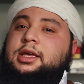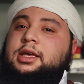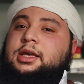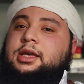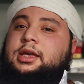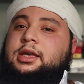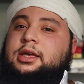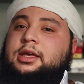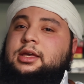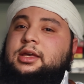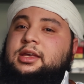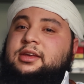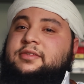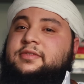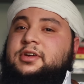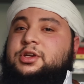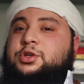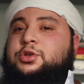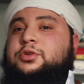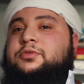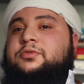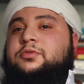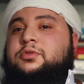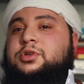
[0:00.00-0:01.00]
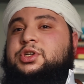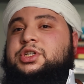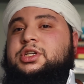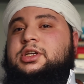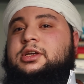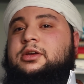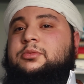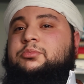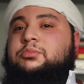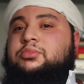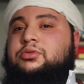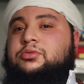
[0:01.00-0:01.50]
Et il va
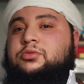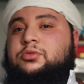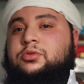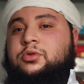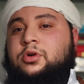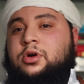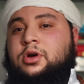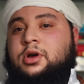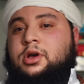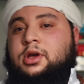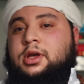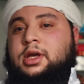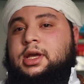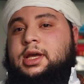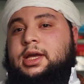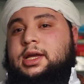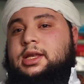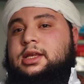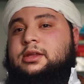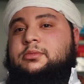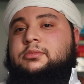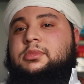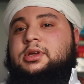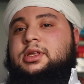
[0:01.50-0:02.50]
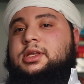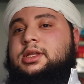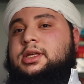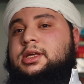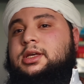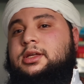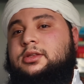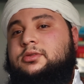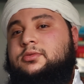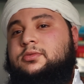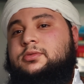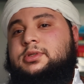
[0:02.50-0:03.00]
chevaucher pour
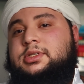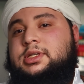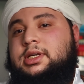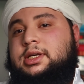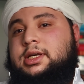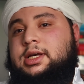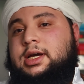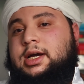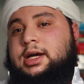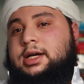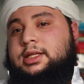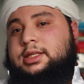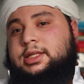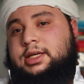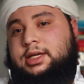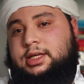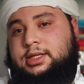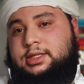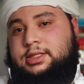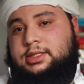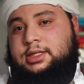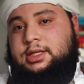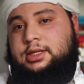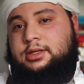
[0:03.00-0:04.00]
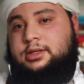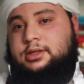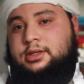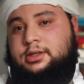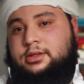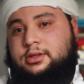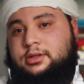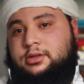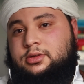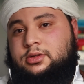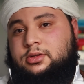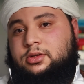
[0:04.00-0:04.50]
éliminer toutes ces caractéristiques
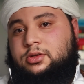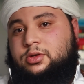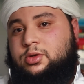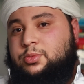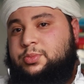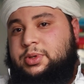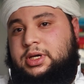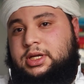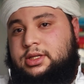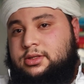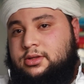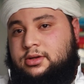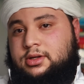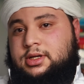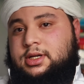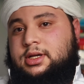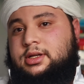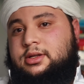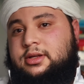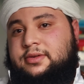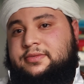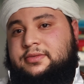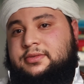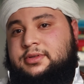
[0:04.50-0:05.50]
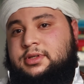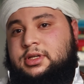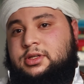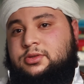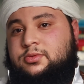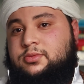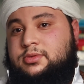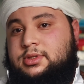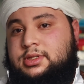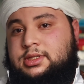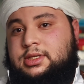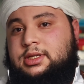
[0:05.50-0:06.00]
que prétend la nef,
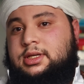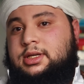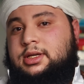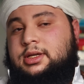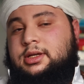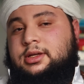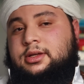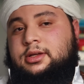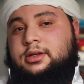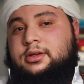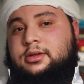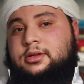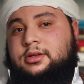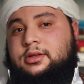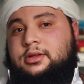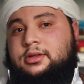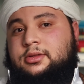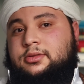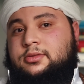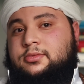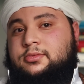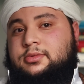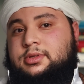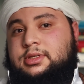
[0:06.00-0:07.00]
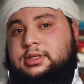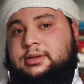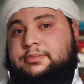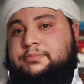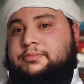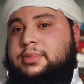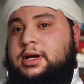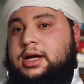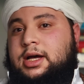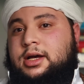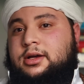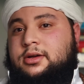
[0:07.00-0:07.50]
toutes ces,
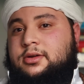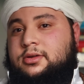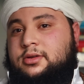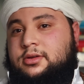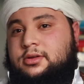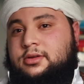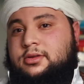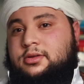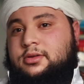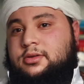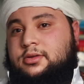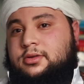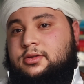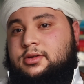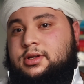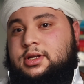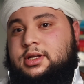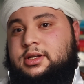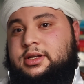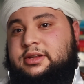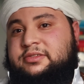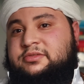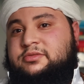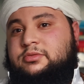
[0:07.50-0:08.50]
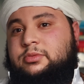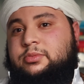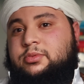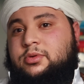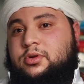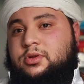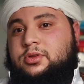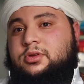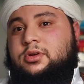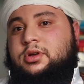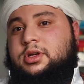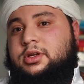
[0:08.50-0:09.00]
parts que, la nef se
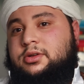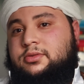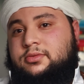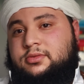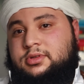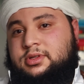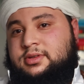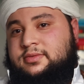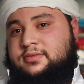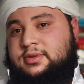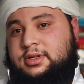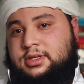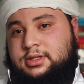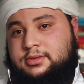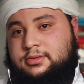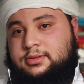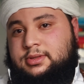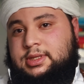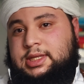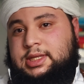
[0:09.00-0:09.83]
prend dans les noms divins.